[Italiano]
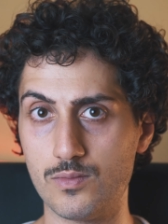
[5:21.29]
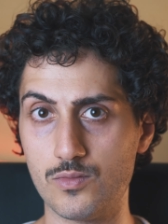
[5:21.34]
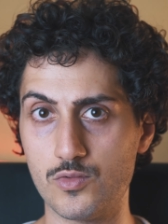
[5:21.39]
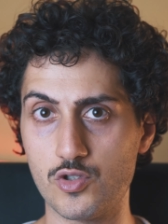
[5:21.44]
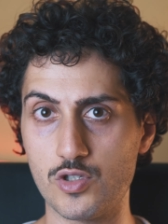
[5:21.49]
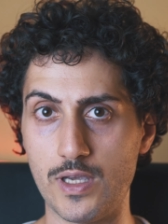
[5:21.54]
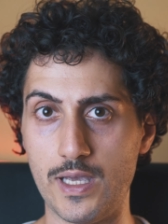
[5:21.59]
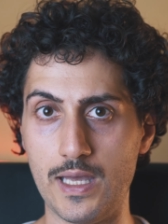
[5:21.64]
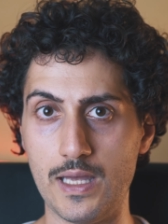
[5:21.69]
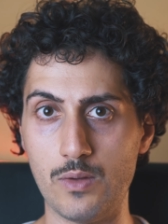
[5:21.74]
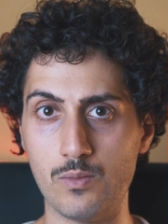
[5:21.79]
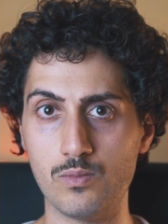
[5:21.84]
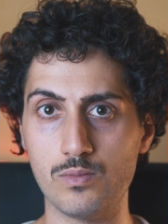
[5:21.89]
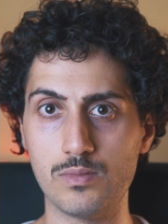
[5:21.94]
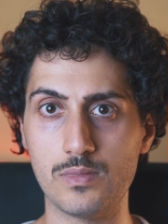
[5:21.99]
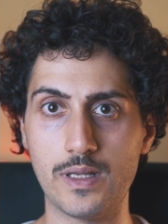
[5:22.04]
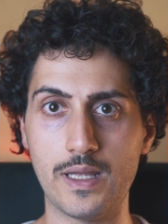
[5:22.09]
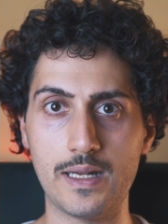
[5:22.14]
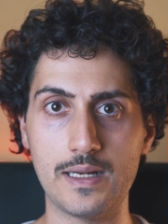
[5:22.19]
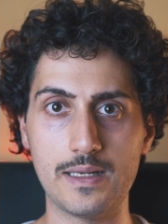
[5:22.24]
c'è
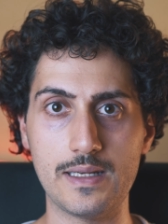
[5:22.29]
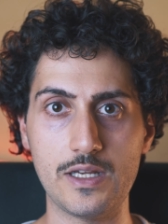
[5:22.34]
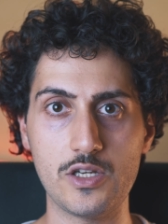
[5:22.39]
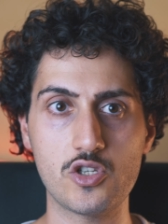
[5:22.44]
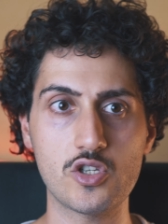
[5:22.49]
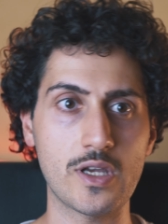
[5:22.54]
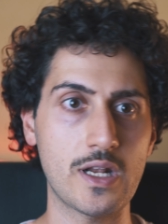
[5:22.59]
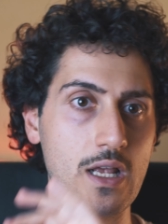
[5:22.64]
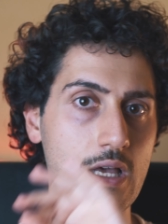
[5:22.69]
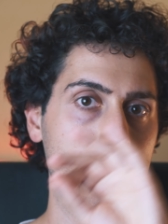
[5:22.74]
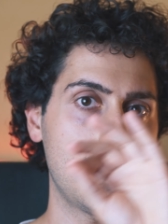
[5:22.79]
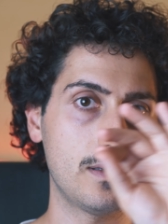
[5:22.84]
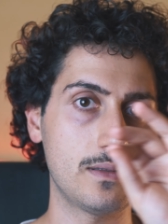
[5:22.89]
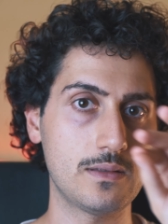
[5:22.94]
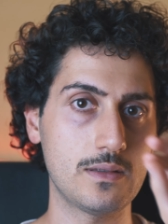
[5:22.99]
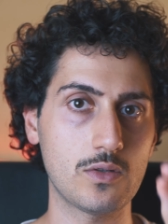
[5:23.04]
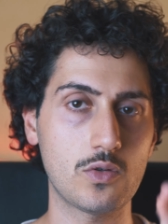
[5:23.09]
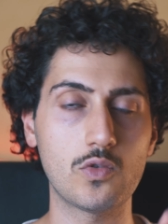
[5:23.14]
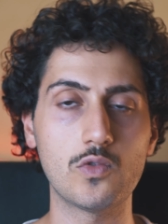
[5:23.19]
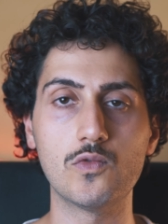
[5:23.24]
una leggera
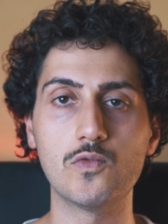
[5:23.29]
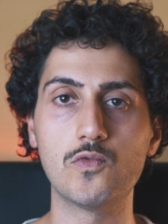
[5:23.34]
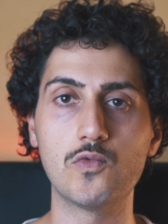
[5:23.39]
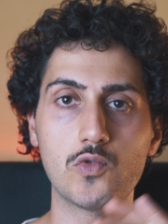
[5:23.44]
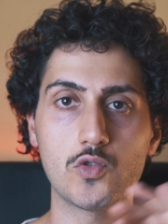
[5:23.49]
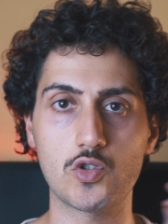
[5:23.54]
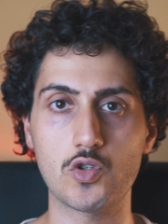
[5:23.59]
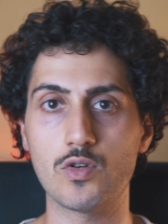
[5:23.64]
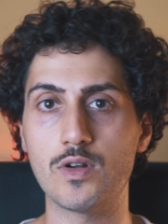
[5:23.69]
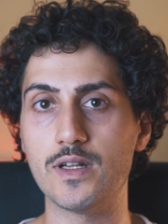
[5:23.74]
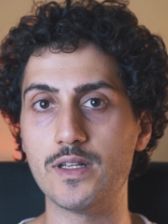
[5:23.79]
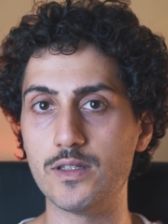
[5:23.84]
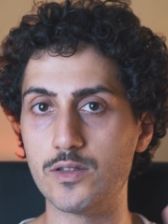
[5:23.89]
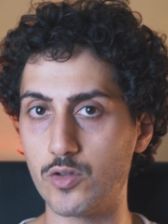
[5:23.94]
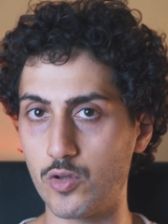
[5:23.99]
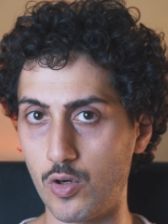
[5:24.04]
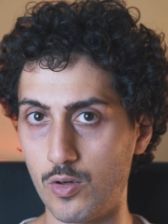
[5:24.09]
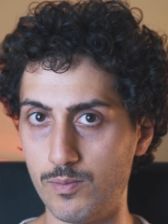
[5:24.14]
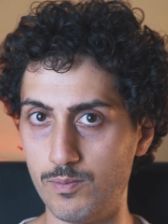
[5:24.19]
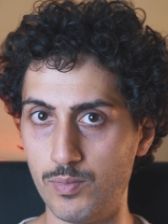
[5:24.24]
confusione di
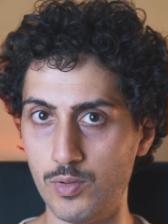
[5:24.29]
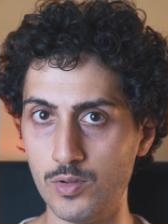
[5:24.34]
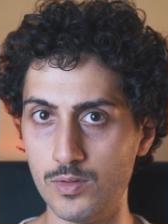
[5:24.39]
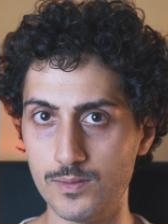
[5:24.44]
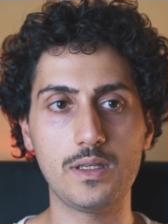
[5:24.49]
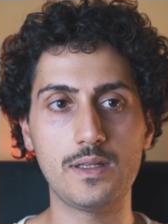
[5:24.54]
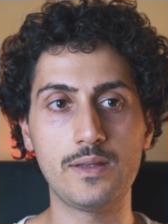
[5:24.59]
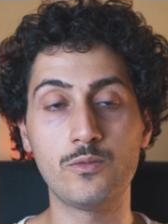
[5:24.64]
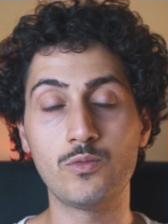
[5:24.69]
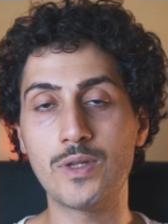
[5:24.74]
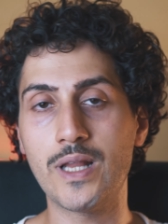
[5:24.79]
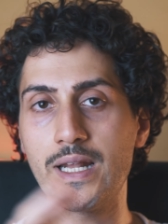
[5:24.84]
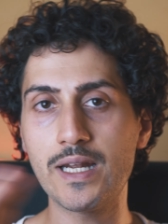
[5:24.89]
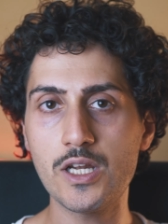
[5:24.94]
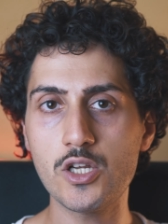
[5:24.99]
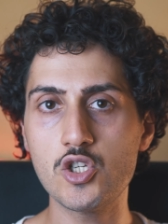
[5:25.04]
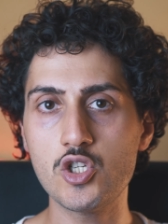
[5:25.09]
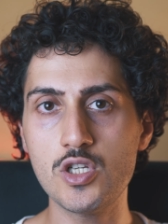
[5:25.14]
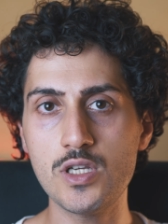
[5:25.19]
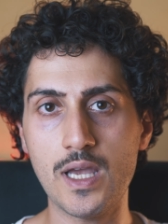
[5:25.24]
troppo, una
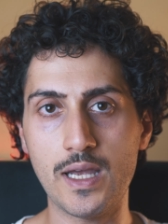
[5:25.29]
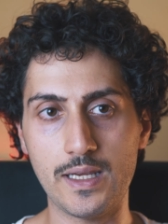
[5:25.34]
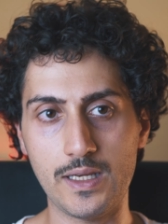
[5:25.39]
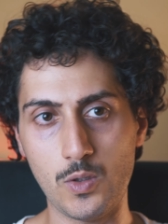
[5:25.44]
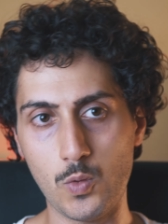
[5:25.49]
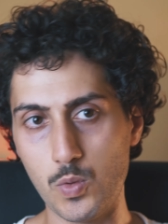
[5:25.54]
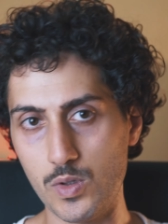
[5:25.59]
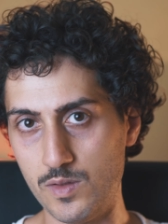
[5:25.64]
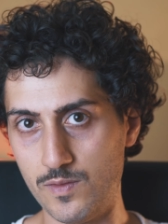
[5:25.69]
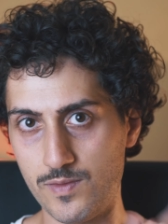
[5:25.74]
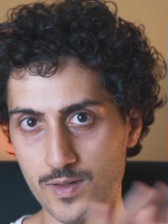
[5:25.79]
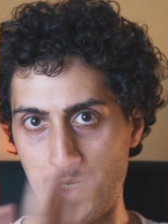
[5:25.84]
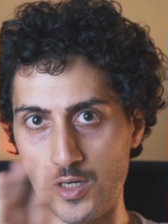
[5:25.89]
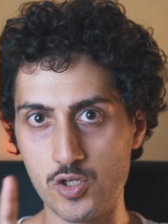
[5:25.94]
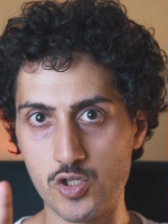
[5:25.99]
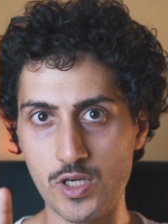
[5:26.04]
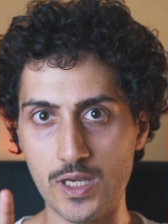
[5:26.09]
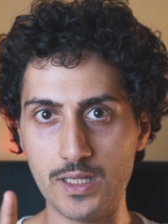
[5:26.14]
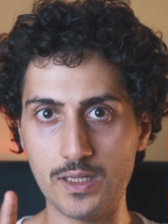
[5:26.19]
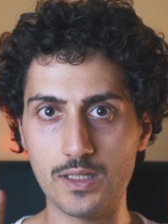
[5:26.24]
regia in quel
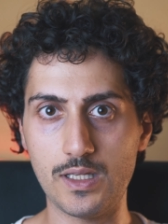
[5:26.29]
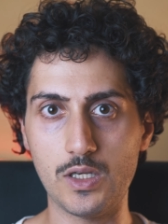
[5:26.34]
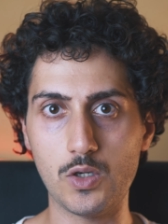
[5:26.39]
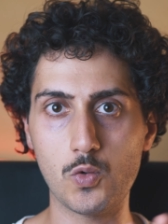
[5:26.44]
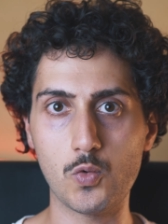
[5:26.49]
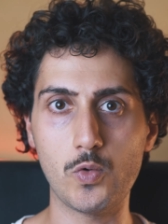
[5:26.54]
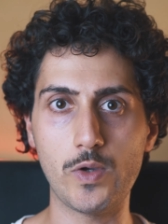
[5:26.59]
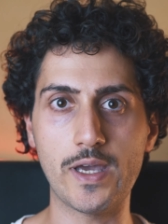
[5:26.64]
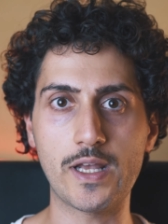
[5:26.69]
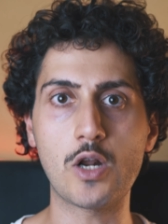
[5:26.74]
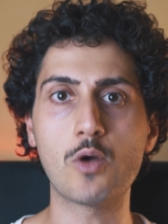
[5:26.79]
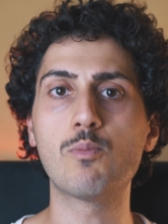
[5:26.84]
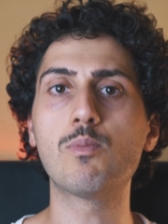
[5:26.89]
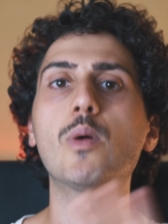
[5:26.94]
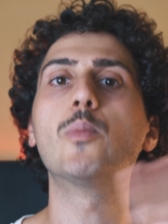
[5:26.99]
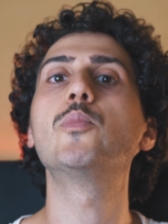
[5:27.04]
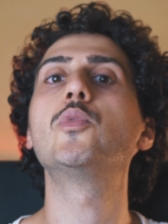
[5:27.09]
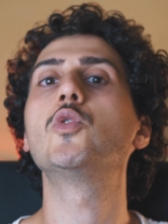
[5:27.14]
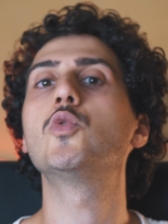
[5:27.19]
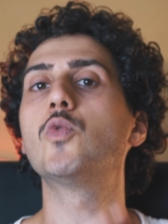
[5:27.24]
frangente in cui era un
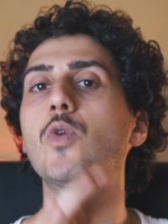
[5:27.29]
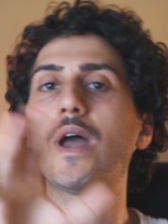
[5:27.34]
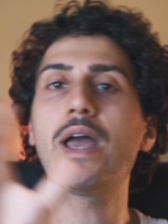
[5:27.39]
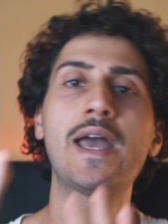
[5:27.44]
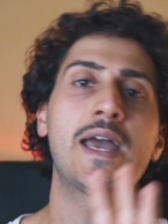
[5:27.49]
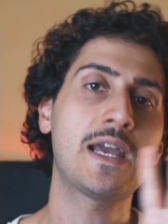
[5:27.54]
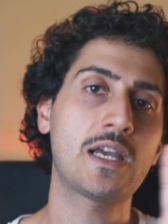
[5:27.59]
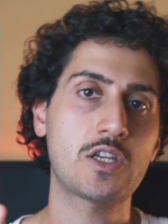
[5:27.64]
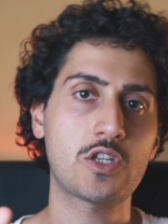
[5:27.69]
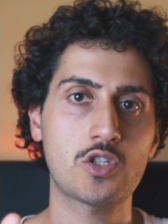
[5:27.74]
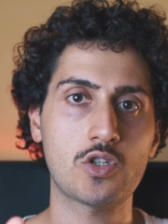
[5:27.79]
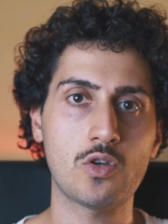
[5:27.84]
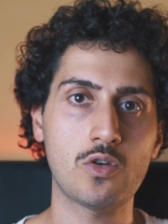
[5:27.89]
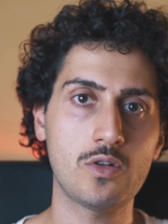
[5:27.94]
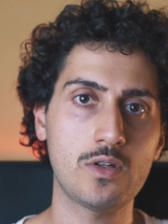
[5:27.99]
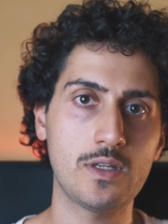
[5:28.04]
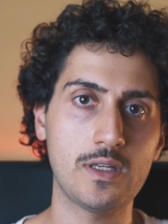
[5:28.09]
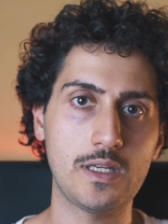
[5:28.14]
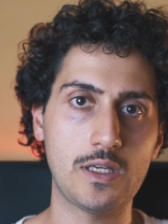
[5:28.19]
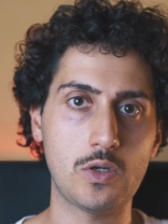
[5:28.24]
po' più
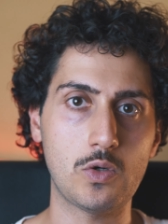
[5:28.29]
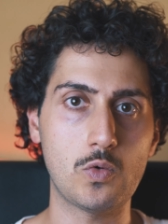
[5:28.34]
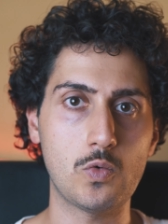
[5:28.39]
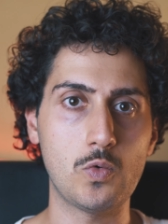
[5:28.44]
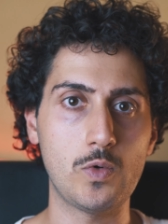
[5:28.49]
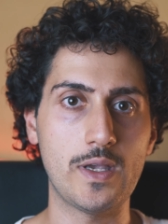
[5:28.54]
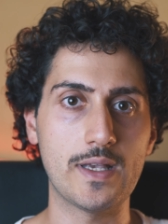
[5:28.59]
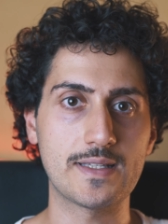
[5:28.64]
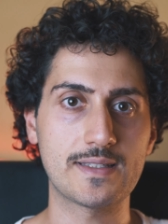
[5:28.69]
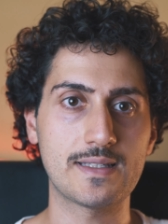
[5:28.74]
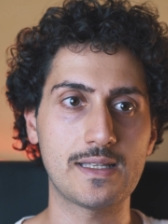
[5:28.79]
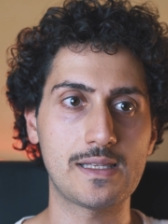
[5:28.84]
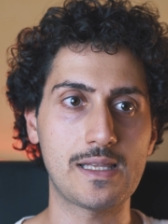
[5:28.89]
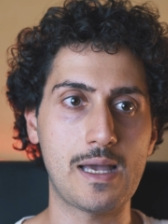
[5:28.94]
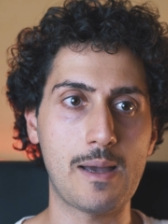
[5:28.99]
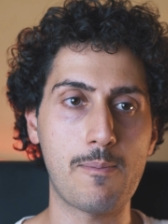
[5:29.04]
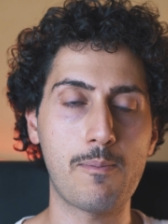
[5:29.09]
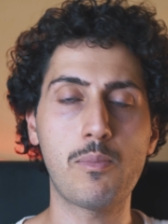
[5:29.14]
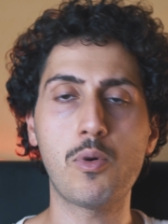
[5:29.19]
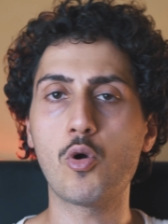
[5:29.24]
action, in cui è
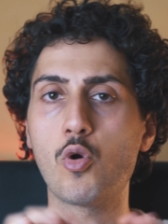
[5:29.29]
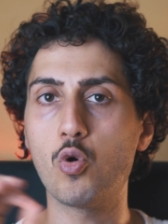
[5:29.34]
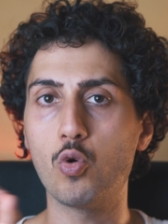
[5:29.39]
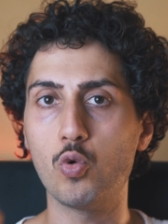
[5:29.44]
stata poco